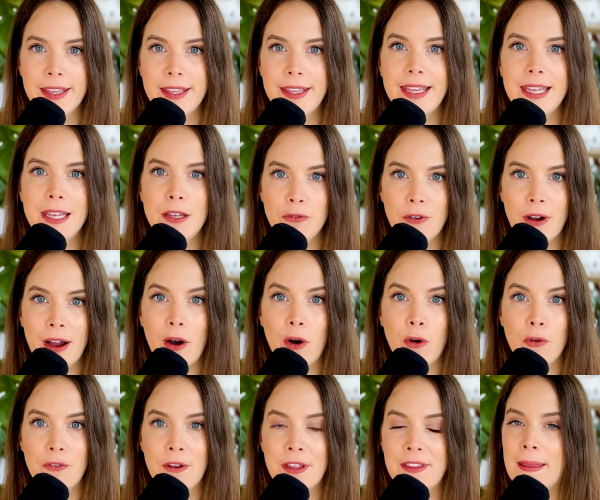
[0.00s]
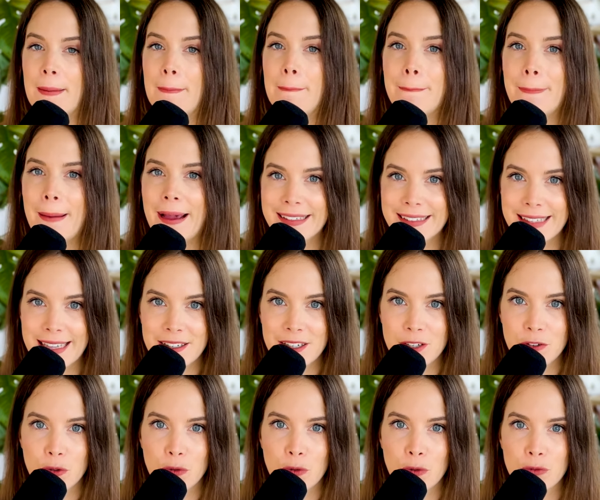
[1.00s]
il va en fait partager
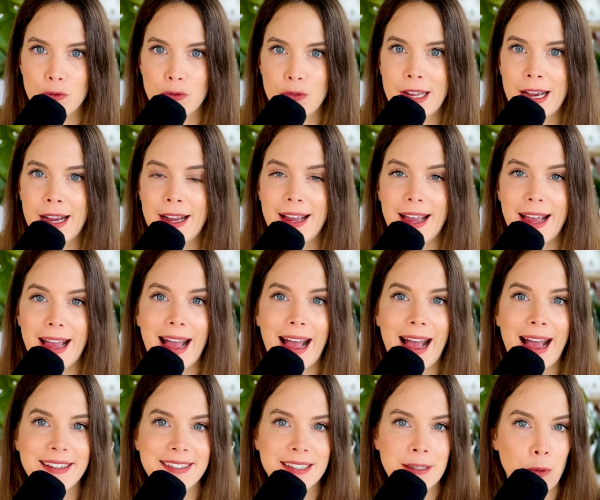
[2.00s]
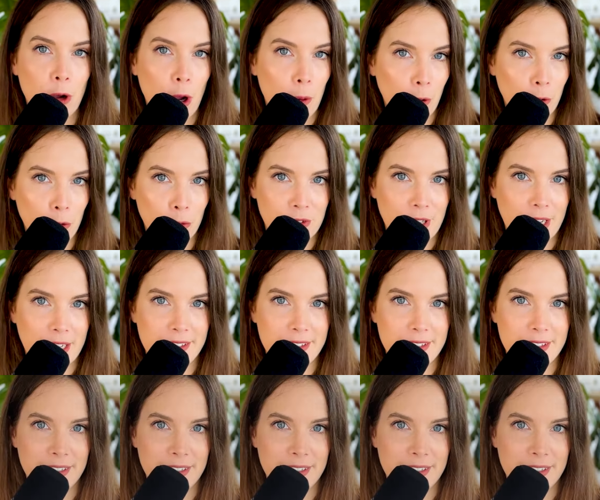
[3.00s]
ce contenu-là à ses propres contacts.